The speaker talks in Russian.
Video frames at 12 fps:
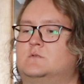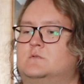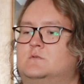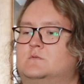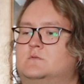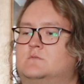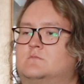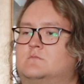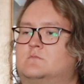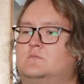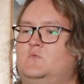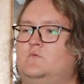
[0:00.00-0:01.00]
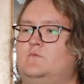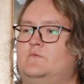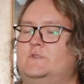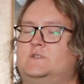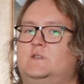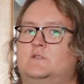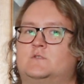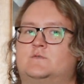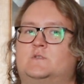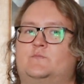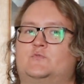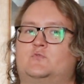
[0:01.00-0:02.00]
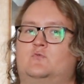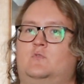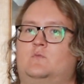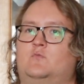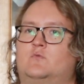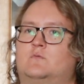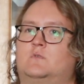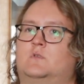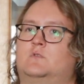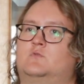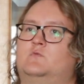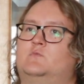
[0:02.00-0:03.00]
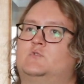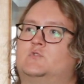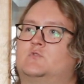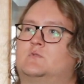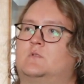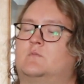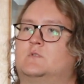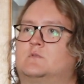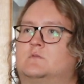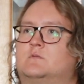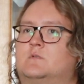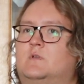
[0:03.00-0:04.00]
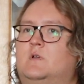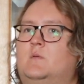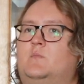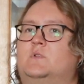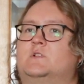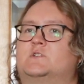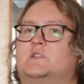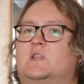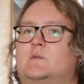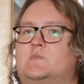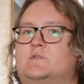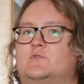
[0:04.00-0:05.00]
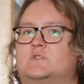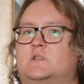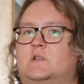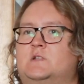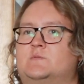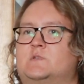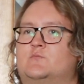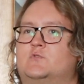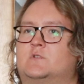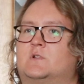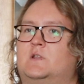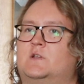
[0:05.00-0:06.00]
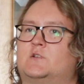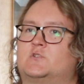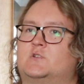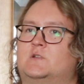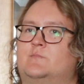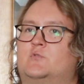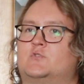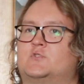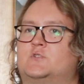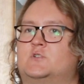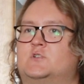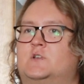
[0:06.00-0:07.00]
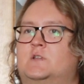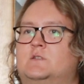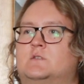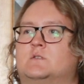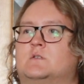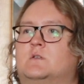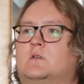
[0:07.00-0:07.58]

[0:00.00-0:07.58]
э, ну, в воде оно совсем по-другому. Я не думал, что там от положения моего тела мне будет легче или проще дышать,